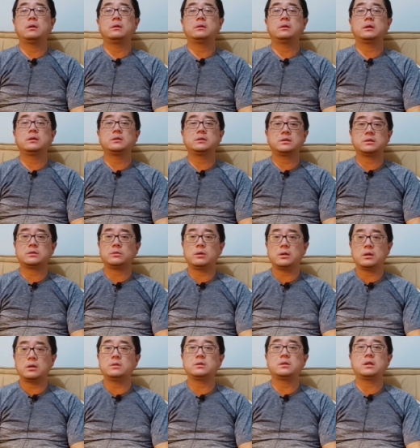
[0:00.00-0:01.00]
它只会
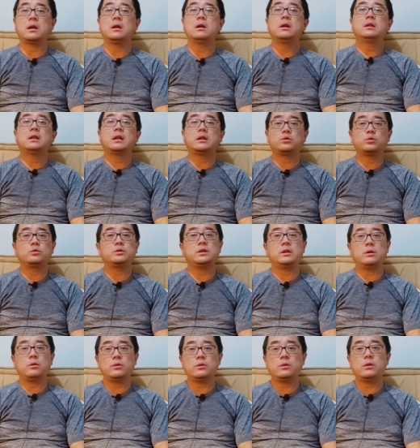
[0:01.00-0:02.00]
更强，它毒性也
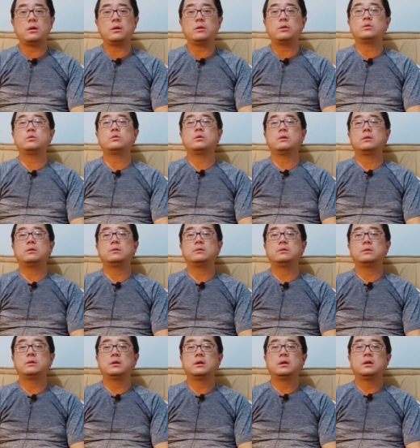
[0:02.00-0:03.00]
会越来越弱。
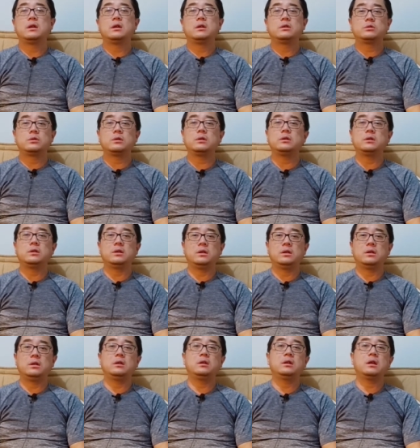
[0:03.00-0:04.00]
所以
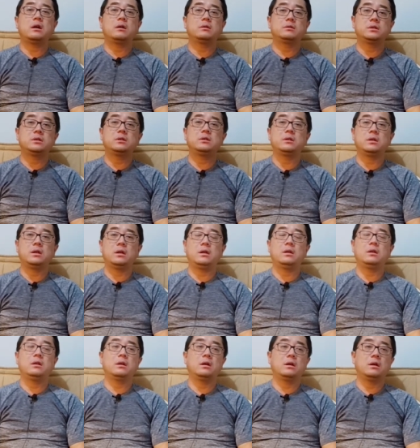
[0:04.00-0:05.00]
你要清
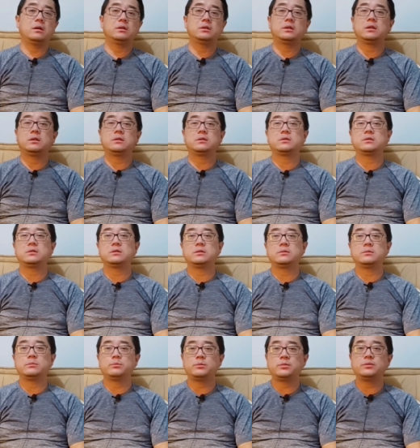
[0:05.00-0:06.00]
零啊，这个是
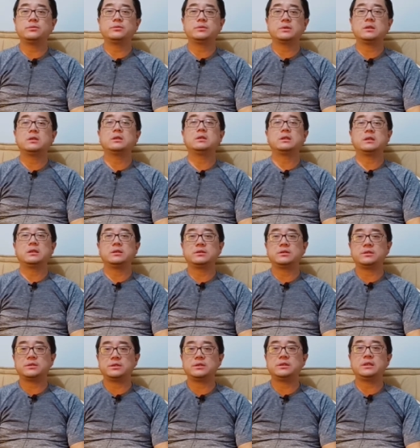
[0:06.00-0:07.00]
不可能
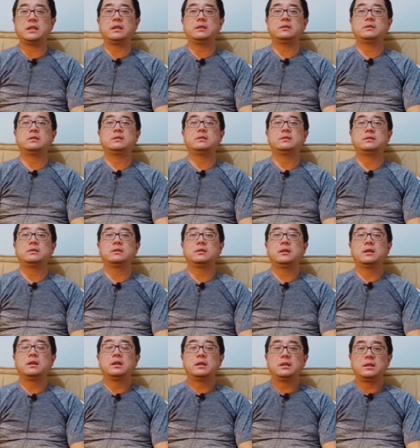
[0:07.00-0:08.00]
实现的。
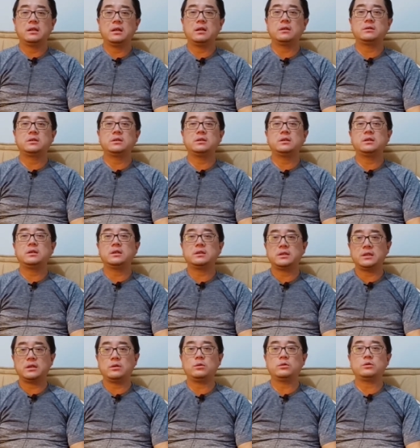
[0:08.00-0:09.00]
你要清零的
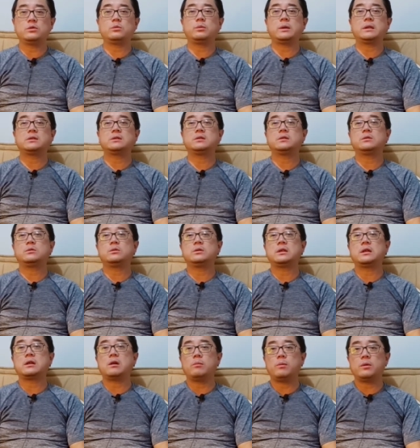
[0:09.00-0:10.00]
结果就是把自己的国家
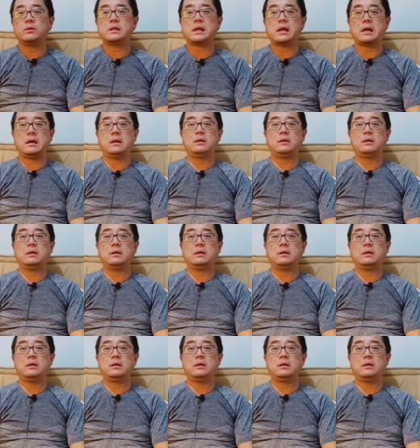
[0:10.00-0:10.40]
搞破产了，